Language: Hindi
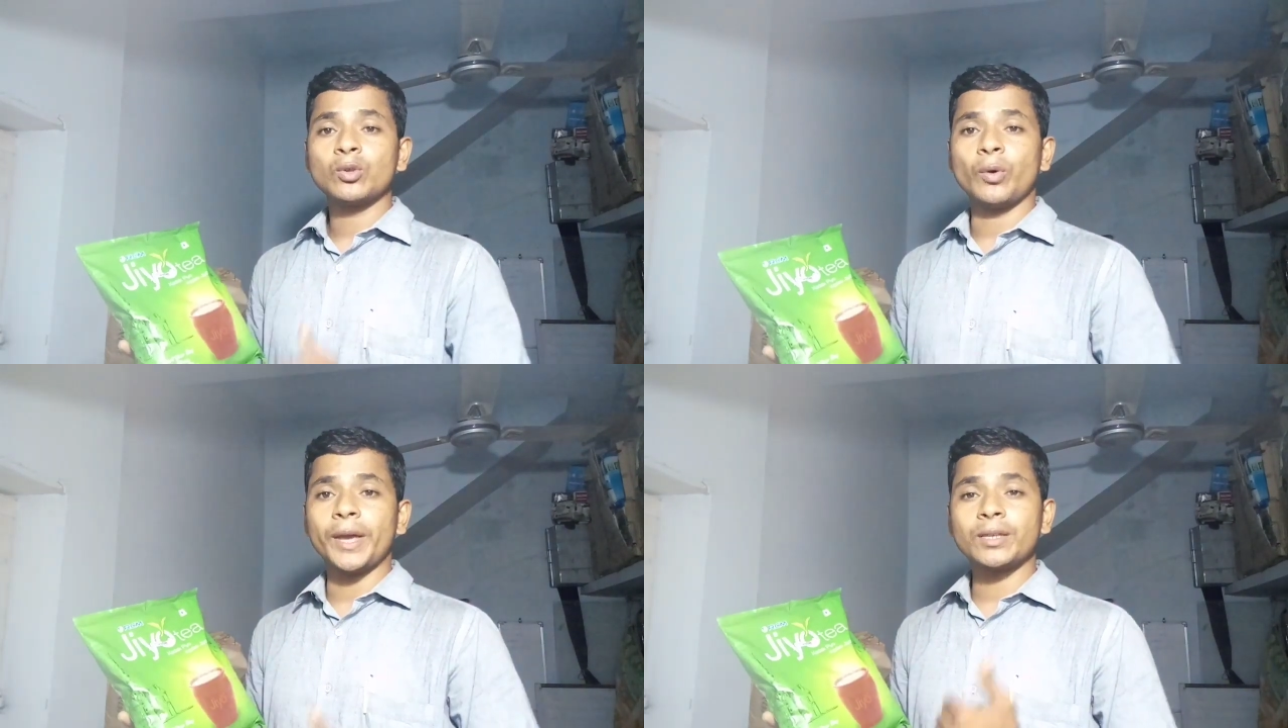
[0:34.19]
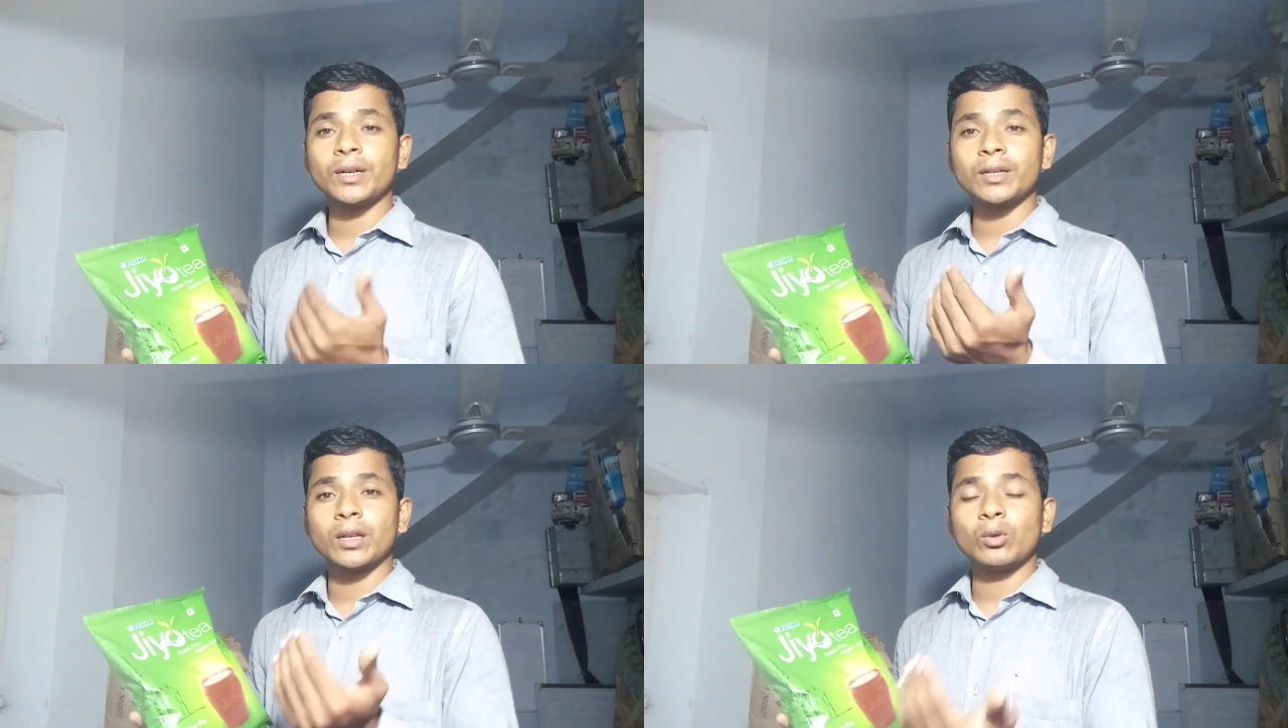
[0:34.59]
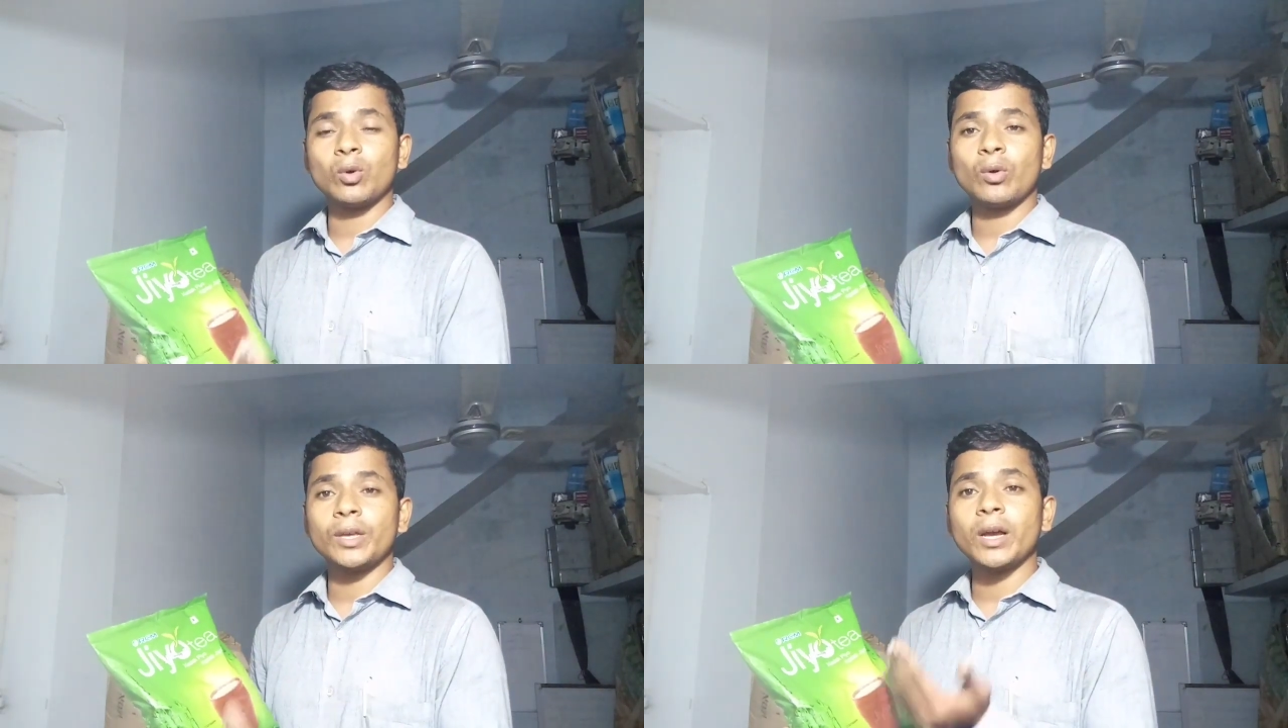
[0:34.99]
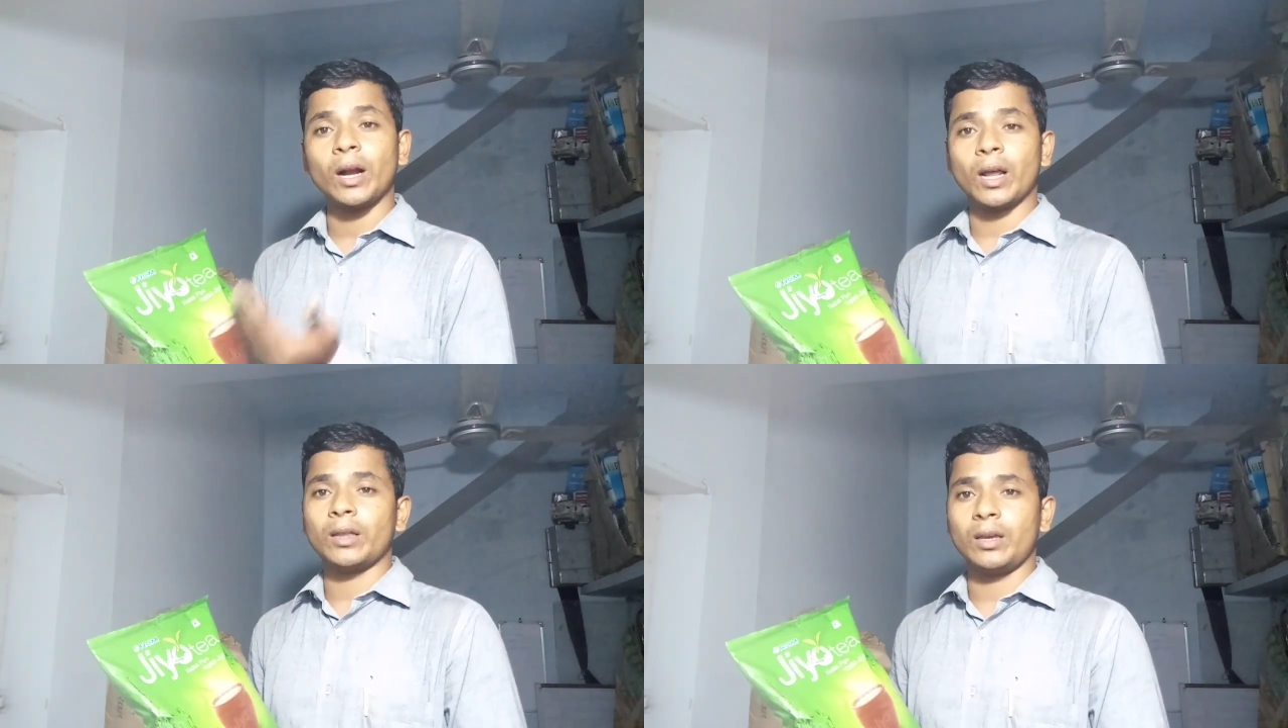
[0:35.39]
जो एसिड तत्वों को ये
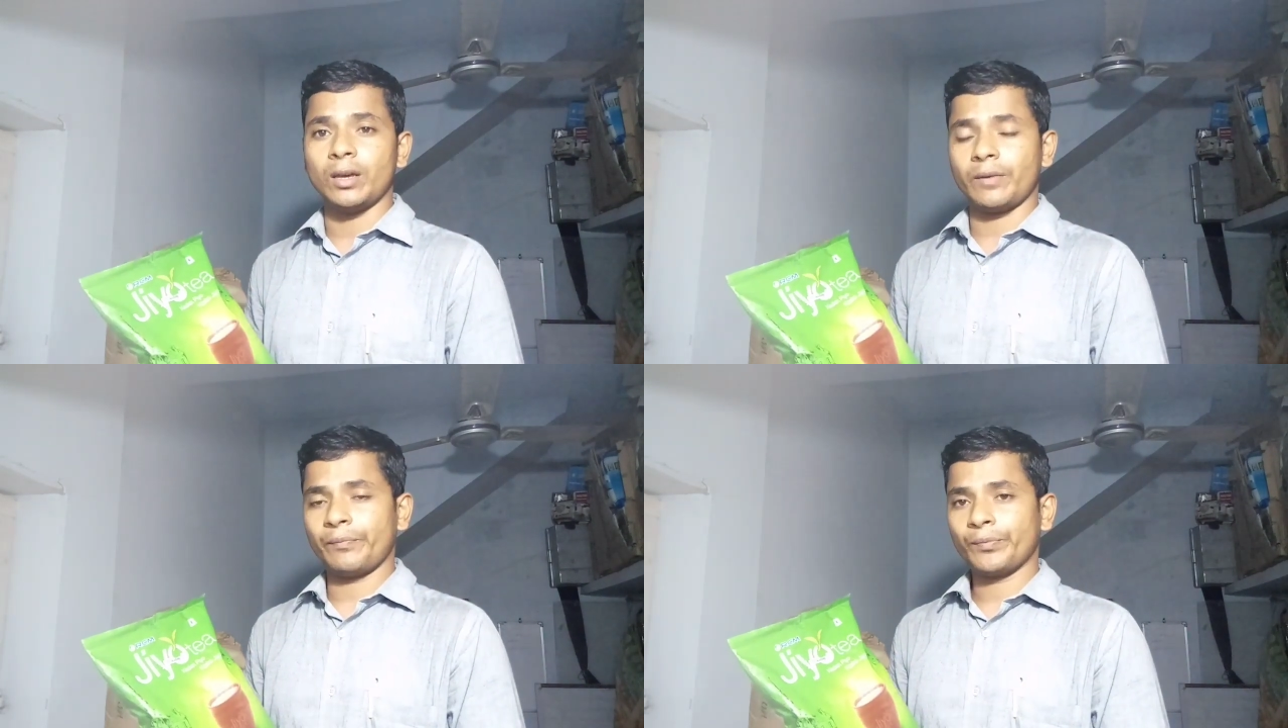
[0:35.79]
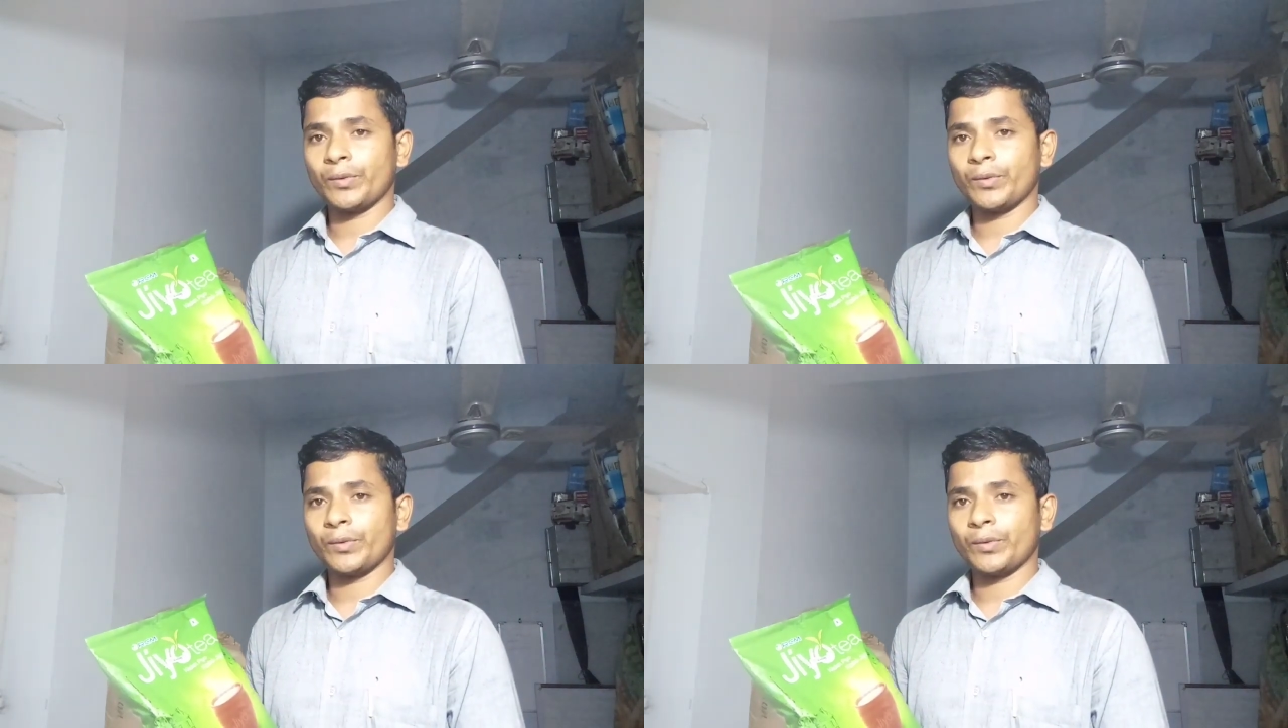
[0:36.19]
घटा दी है